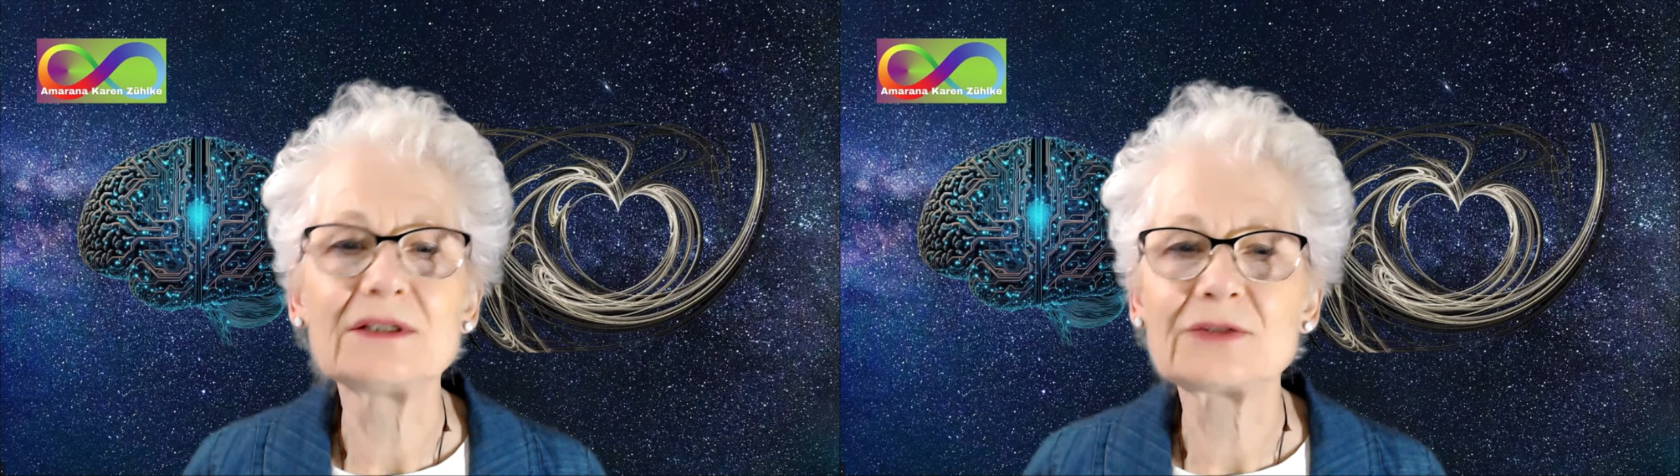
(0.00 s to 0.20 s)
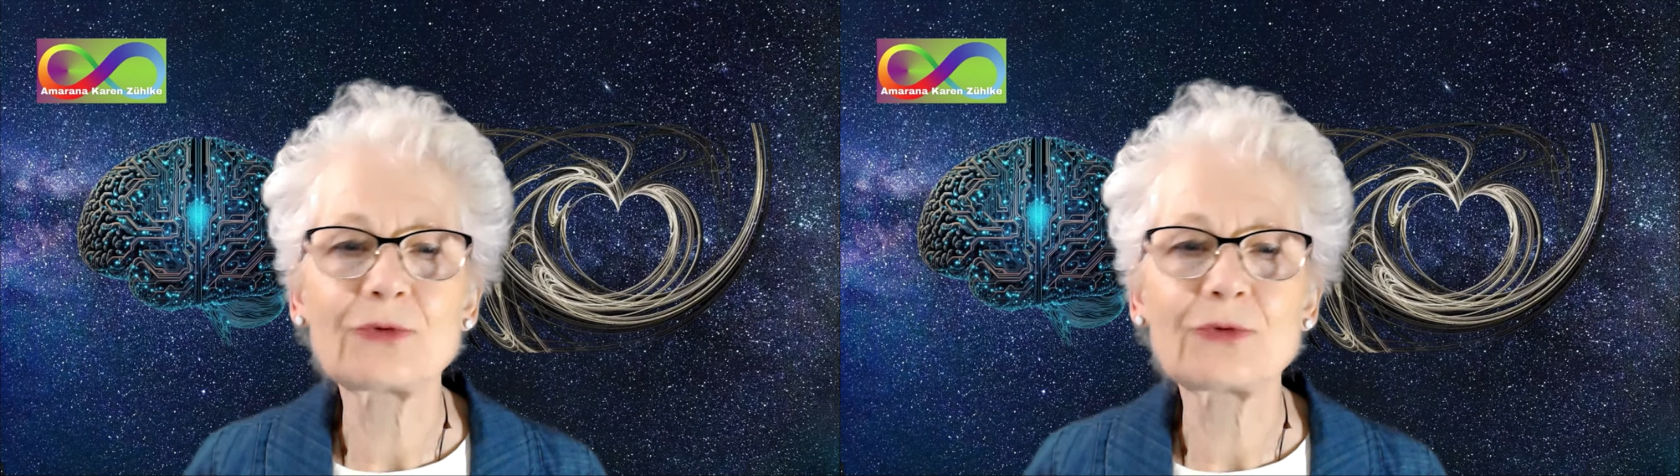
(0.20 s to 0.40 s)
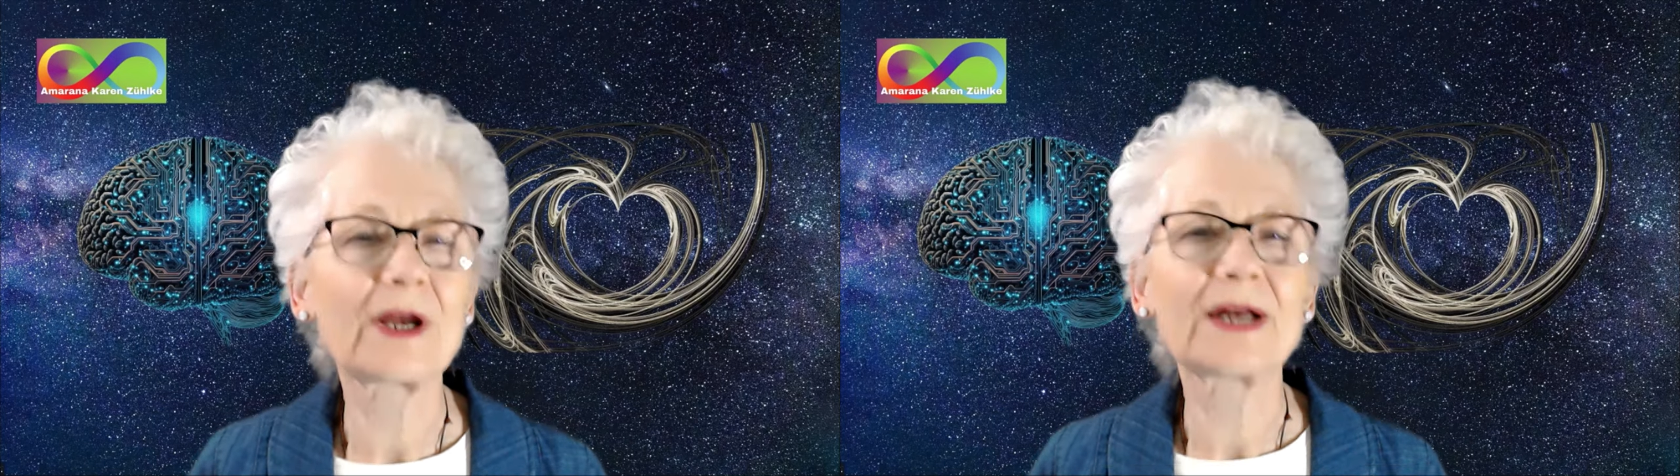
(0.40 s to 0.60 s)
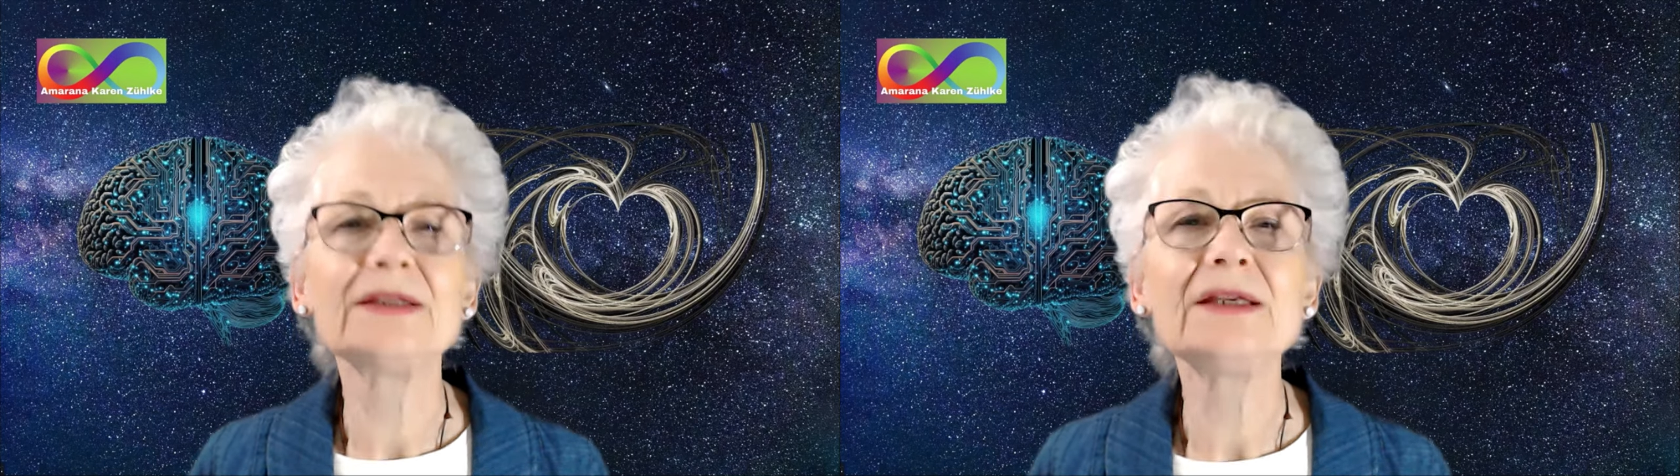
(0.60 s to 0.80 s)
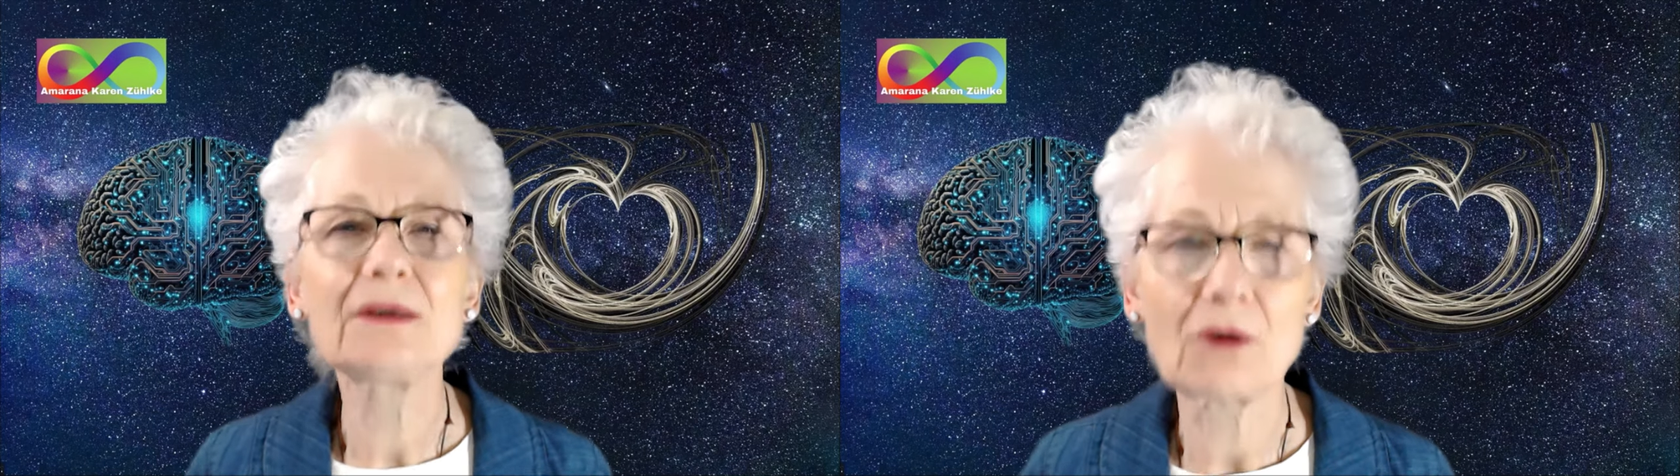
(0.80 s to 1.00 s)
die ich
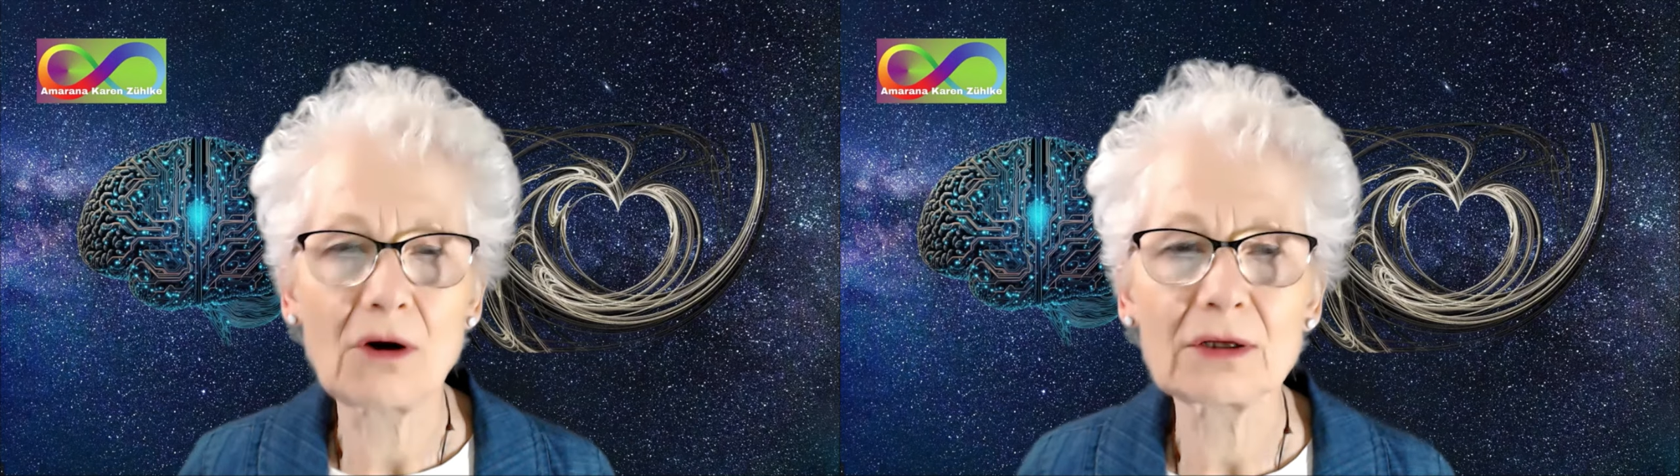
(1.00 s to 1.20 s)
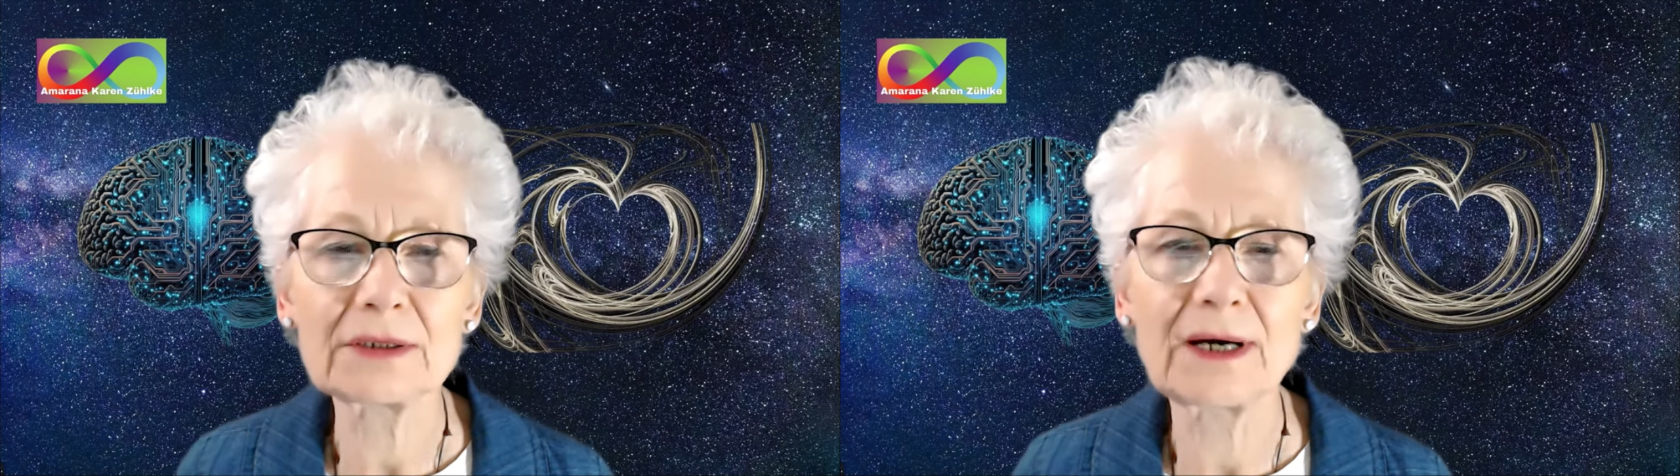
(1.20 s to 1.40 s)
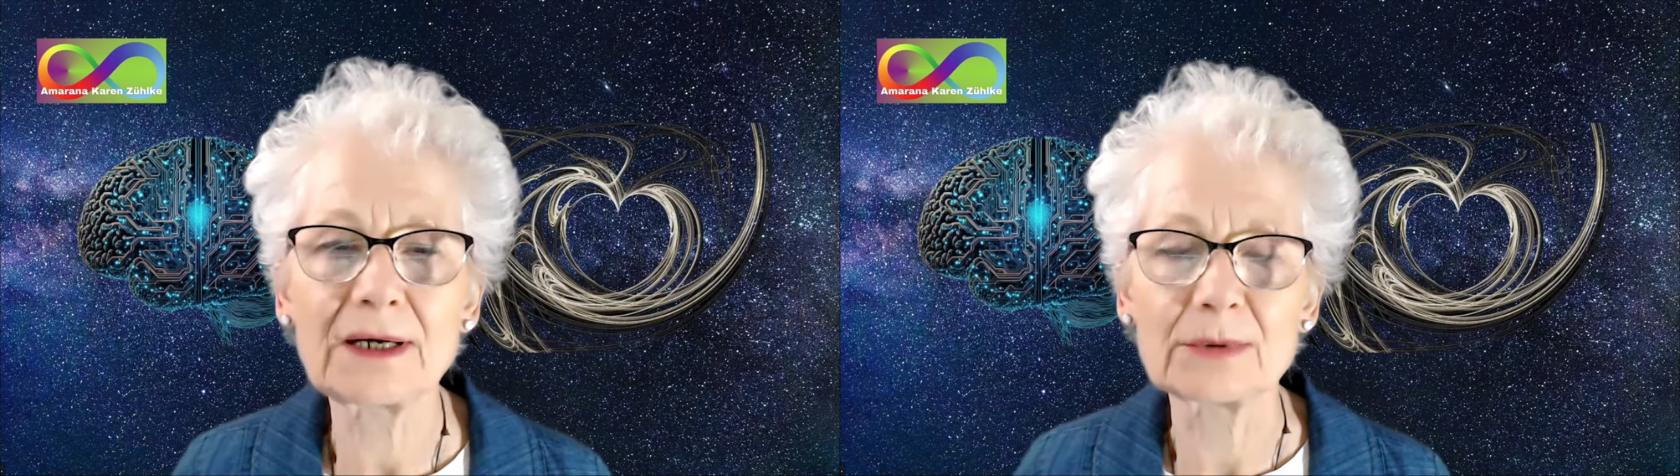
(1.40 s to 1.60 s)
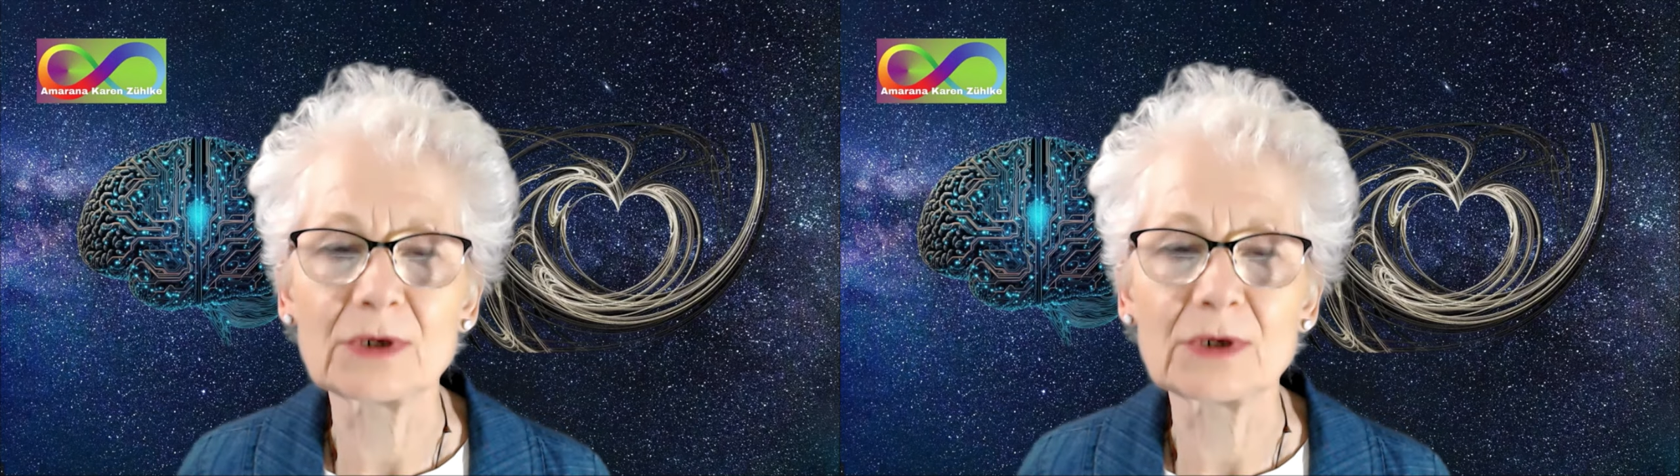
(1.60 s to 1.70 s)
vorher nie gerochen